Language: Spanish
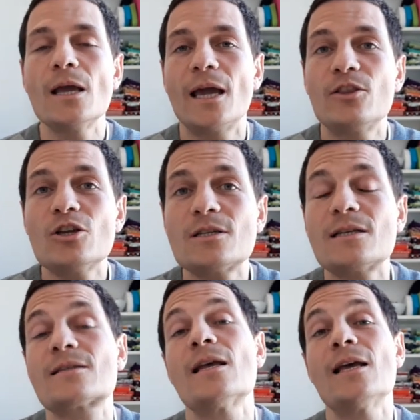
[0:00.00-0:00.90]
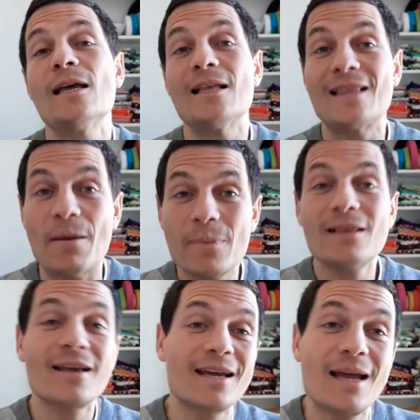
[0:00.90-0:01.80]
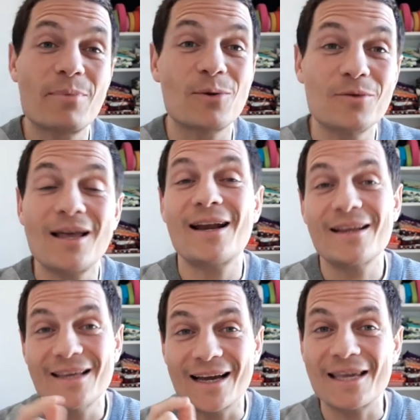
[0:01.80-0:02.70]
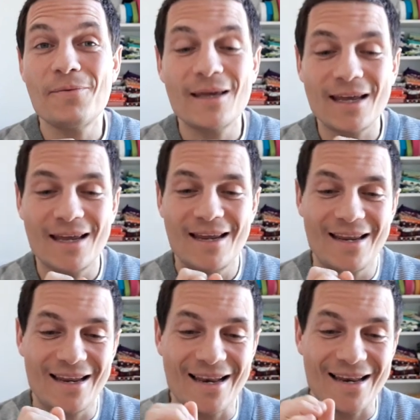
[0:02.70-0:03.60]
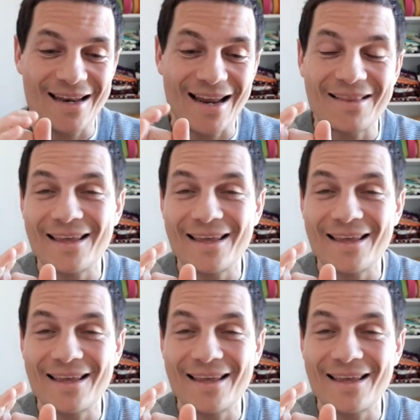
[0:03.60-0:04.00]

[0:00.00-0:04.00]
Entonces, también te quería preguntar, y aquí viene,